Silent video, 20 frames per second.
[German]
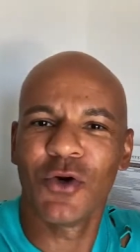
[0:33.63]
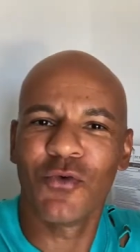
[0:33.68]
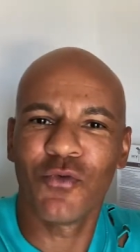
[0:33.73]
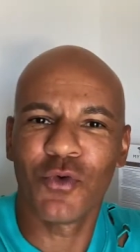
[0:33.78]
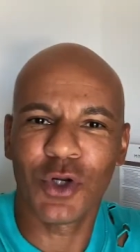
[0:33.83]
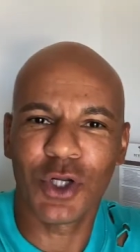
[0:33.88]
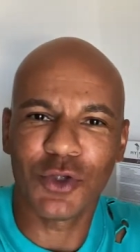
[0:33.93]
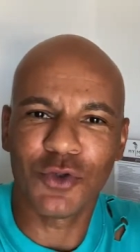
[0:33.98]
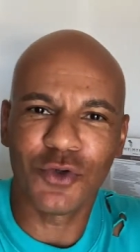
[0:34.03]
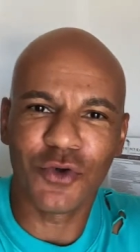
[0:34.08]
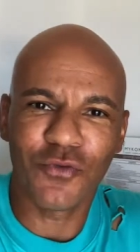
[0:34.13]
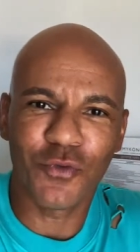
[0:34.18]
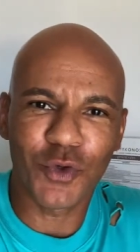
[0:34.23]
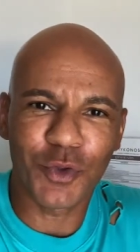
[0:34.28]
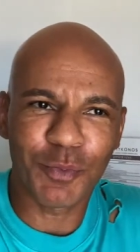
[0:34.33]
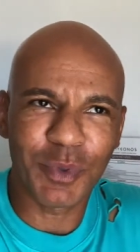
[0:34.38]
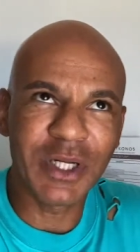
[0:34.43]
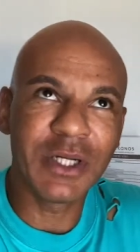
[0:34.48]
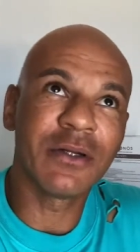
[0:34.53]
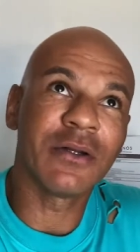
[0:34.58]
vor der Tür, wo
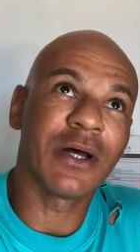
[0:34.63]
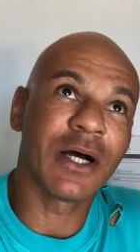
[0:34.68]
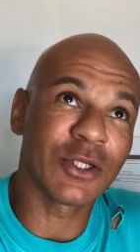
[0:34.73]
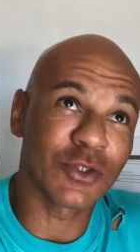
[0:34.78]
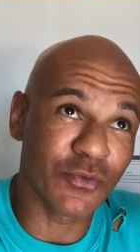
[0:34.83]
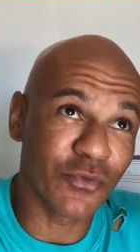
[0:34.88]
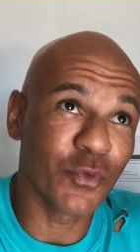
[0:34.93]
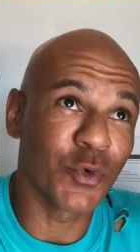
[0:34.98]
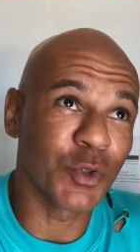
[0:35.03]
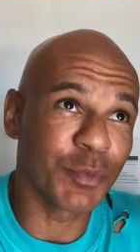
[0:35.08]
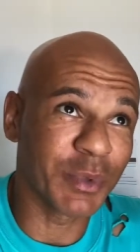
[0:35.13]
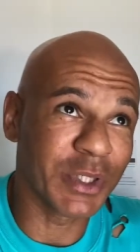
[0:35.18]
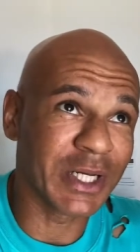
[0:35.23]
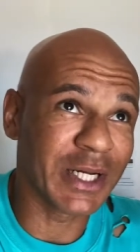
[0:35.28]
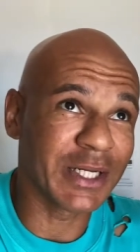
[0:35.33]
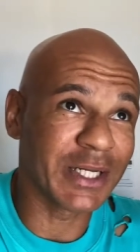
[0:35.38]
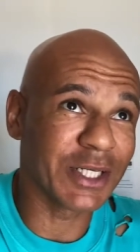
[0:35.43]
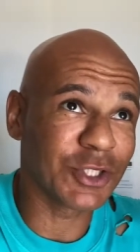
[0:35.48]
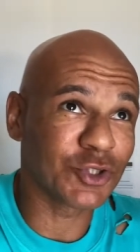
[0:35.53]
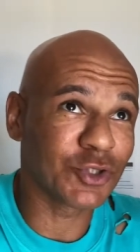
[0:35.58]
ich bin. Also wo ich bin,
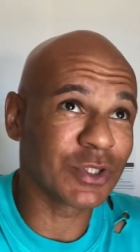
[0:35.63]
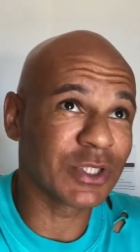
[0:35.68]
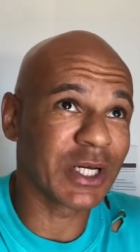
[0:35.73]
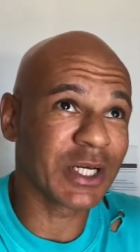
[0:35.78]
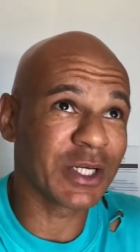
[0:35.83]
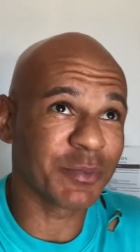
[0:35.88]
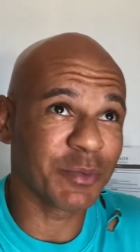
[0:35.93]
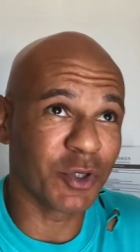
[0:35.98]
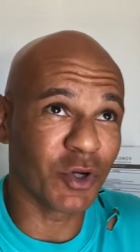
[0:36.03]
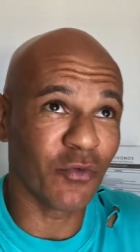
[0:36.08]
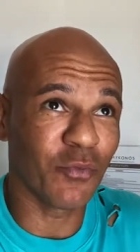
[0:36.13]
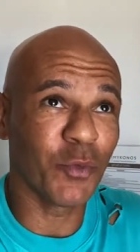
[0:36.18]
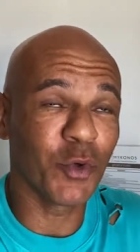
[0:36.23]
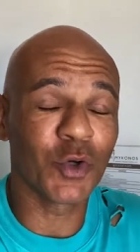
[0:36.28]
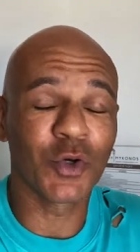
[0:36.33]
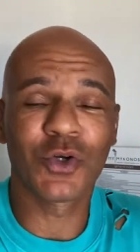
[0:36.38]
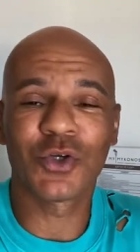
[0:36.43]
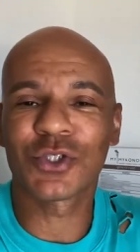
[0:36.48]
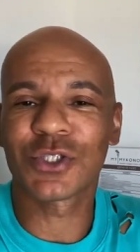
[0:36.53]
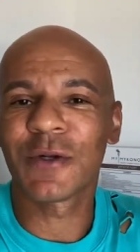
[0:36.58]
kann ich jetzt schon sagen, ich bin auf
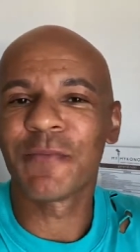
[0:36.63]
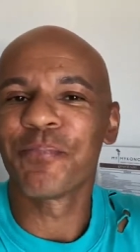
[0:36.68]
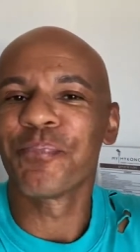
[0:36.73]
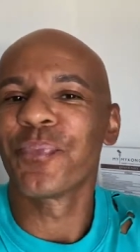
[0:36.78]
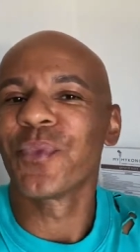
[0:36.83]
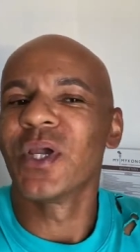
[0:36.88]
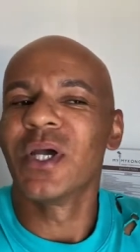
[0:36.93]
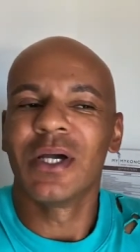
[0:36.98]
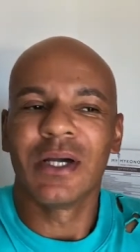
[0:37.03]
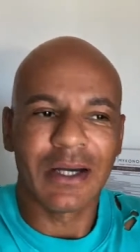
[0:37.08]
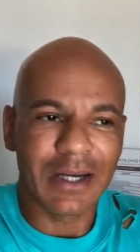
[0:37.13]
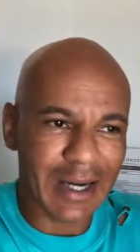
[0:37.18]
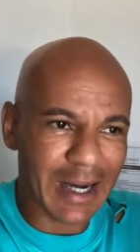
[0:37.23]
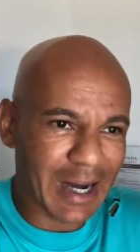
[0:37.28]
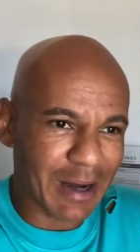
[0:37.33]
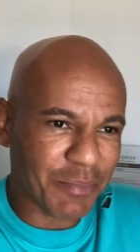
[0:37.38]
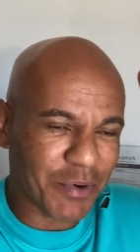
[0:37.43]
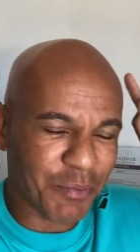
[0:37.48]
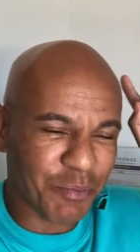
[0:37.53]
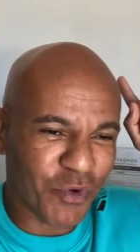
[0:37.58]
Mykonos.
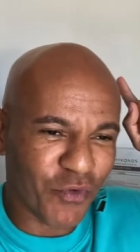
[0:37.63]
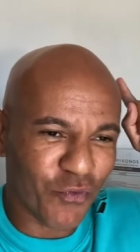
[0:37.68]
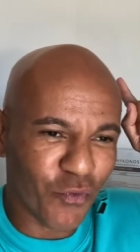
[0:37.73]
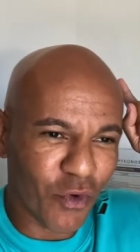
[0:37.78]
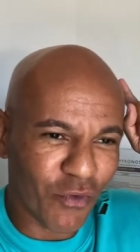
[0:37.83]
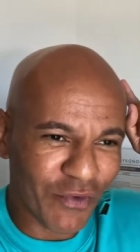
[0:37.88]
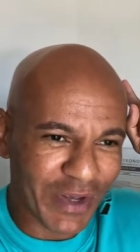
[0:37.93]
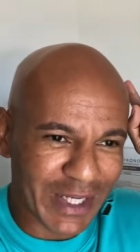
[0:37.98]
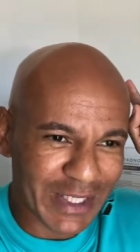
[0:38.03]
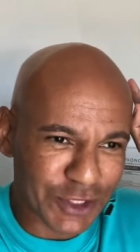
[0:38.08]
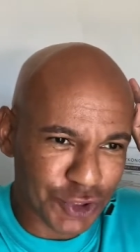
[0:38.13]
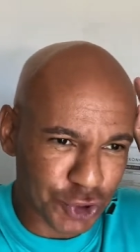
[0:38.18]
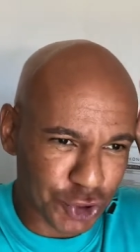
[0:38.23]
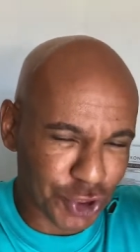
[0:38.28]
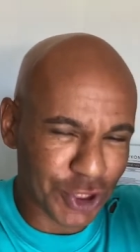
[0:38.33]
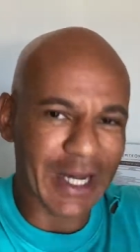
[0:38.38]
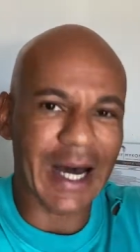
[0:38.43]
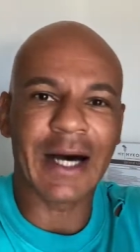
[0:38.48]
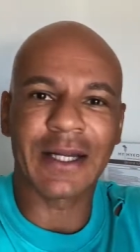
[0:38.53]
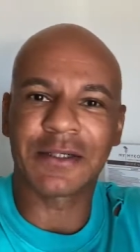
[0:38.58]
Aber bevor wir jetzt
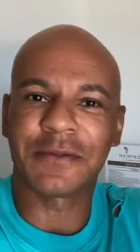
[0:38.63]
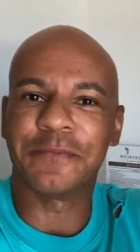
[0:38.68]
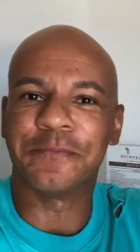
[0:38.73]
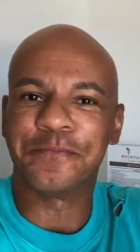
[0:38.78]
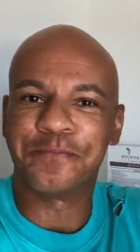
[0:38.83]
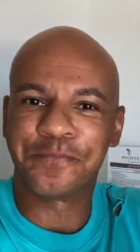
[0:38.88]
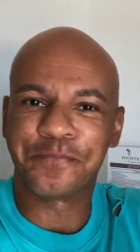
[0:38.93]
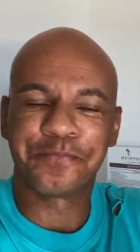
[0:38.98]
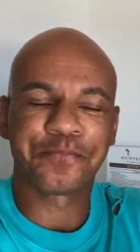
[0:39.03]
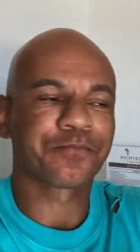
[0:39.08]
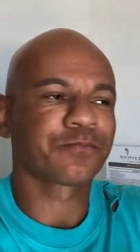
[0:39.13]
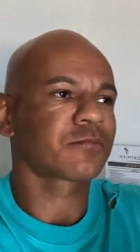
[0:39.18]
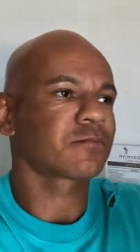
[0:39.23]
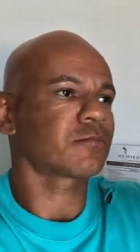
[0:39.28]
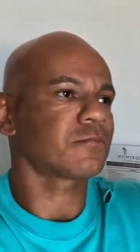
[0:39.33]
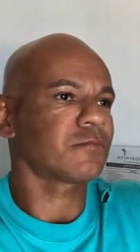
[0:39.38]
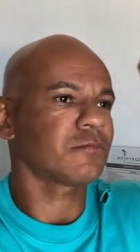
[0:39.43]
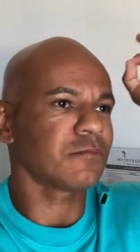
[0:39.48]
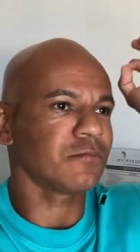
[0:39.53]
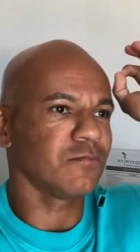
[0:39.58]
starten,
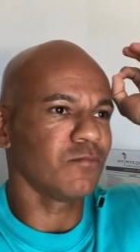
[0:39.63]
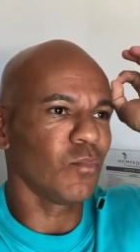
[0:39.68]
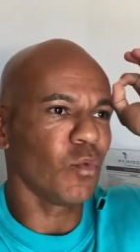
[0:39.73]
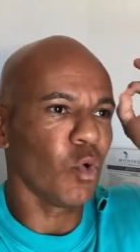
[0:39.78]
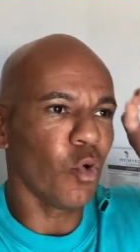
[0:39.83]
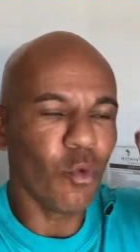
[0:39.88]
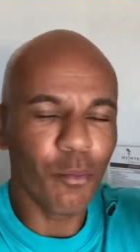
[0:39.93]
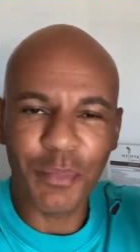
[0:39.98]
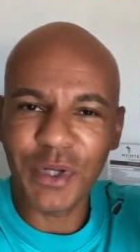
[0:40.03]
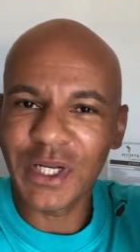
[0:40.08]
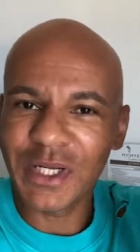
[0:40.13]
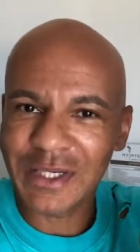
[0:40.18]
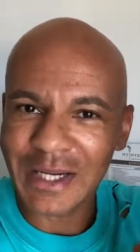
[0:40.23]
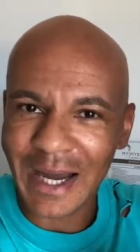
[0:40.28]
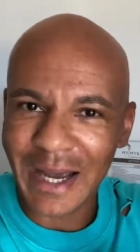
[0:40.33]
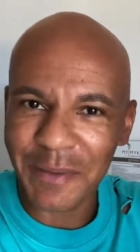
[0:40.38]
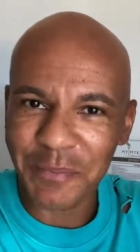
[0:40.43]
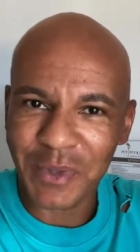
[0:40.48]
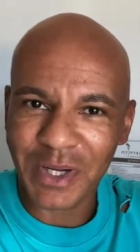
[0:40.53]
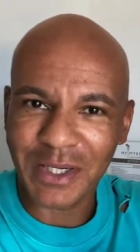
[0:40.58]
unbedingt
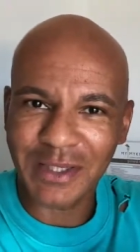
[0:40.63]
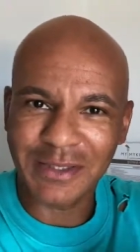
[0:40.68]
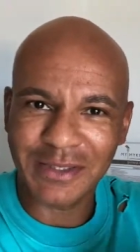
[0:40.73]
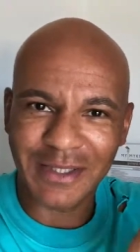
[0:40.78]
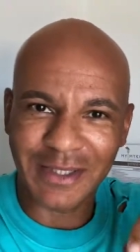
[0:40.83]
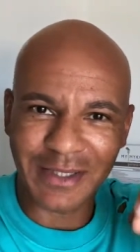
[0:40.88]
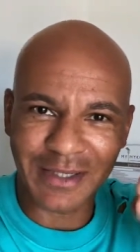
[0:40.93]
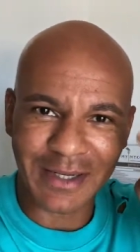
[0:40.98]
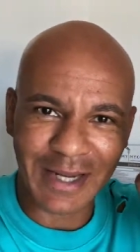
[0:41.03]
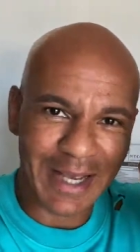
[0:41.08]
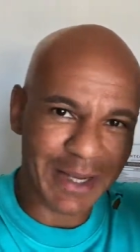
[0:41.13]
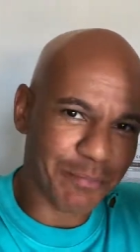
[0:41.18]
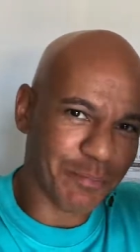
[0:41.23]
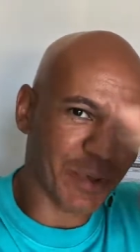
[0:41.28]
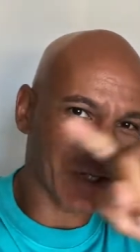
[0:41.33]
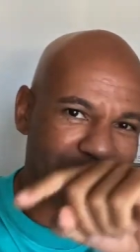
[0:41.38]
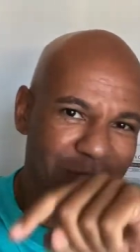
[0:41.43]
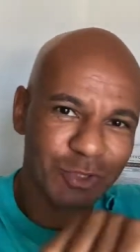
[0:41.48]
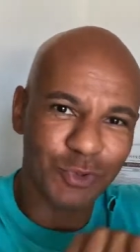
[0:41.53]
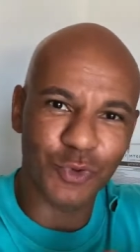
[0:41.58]
einmal den
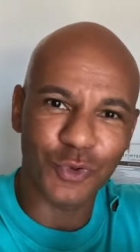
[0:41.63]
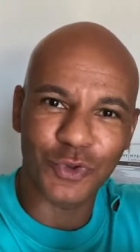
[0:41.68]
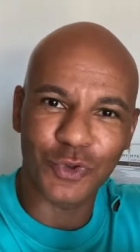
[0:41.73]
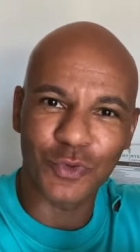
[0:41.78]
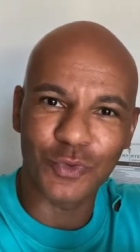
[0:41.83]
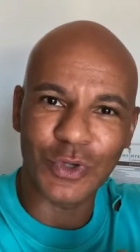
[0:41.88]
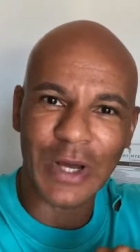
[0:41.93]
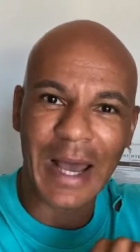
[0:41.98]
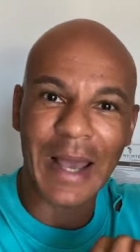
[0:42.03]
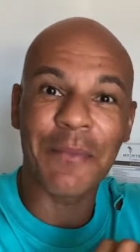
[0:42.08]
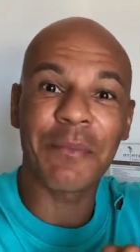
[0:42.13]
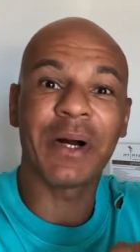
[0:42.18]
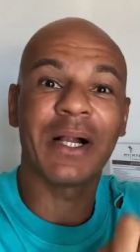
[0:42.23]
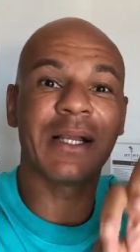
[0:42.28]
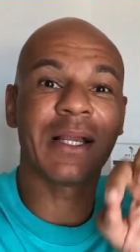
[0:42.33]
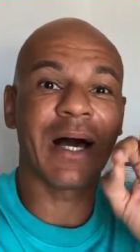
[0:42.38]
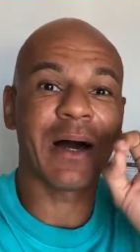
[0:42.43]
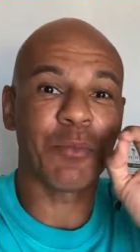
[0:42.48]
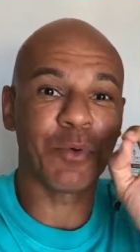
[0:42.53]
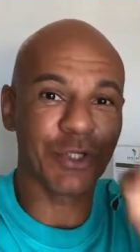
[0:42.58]
Like-Button drücken und
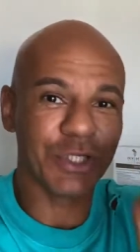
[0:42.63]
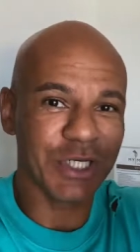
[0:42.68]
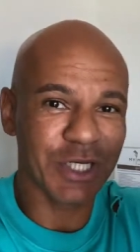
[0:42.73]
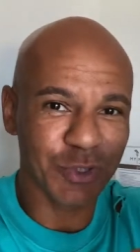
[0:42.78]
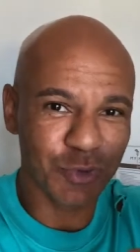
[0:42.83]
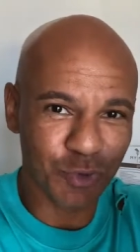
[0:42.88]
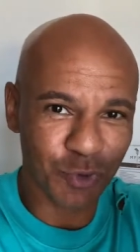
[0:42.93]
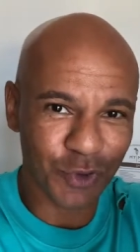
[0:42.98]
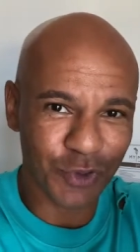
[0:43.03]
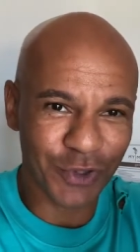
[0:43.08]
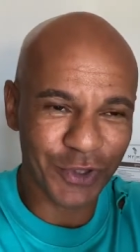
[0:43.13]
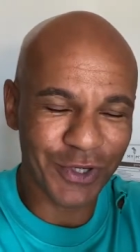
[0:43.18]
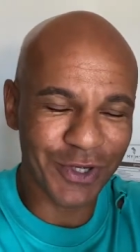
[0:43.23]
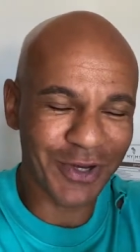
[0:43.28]
einmal abonnieren drücken